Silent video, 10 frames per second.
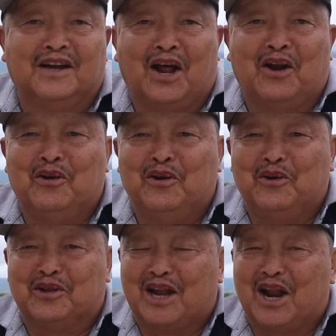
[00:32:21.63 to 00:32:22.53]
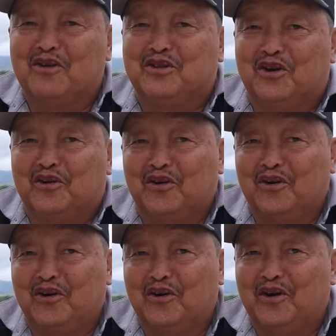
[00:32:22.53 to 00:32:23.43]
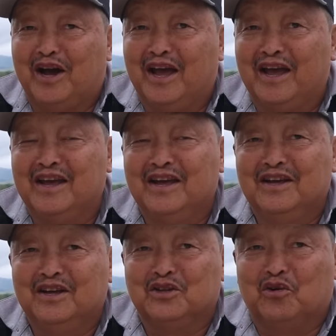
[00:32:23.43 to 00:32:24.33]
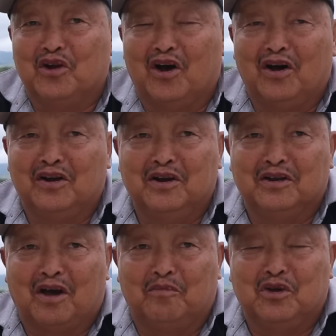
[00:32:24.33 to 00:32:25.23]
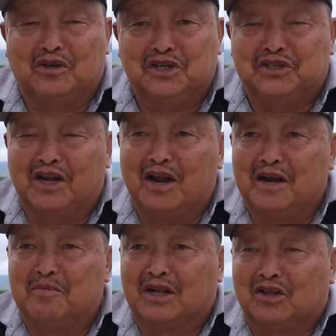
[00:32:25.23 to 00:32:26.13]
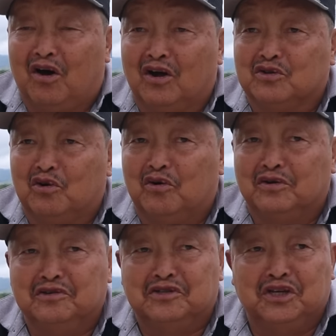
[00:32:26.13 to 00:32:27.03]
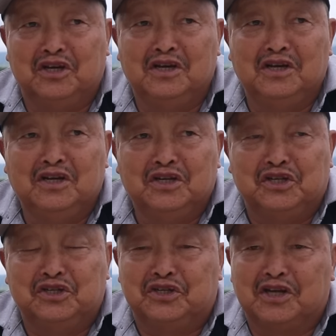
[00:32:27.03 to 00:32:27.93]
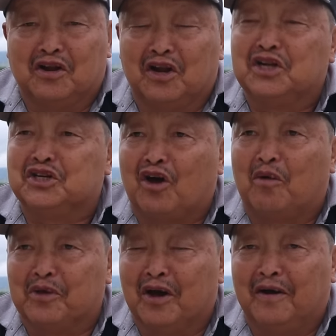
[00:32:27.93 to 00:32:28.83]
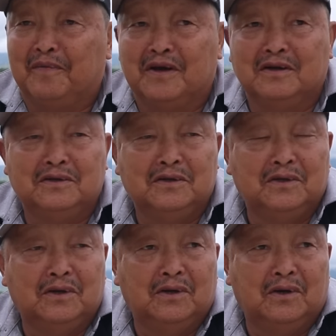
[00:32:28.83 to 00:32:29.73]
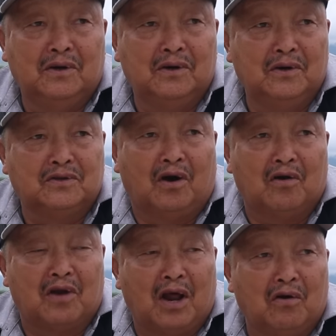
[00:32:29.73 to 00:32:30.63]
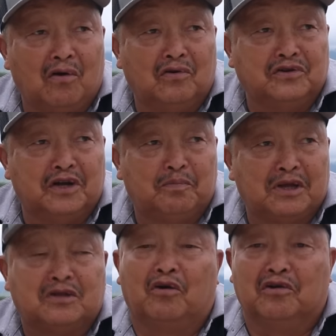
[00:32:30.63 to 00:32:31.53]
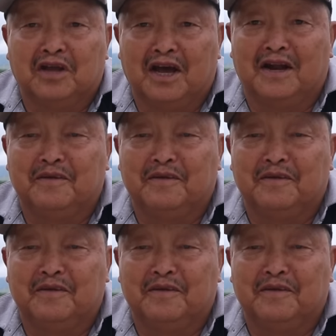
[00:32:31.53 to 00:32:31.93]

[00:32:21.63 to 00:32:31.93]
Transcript: đó là lừa lừa tại đó chiều ấy thổ nó nơi cháu mình chỉ tiếc nó nên mà tỏ thổ nó chỉ chỉ chỉ tiếc nó nên chỉ tỏ bây giờ ơ thọ rồi đã lộ lộ thì bé thọ rồi chứ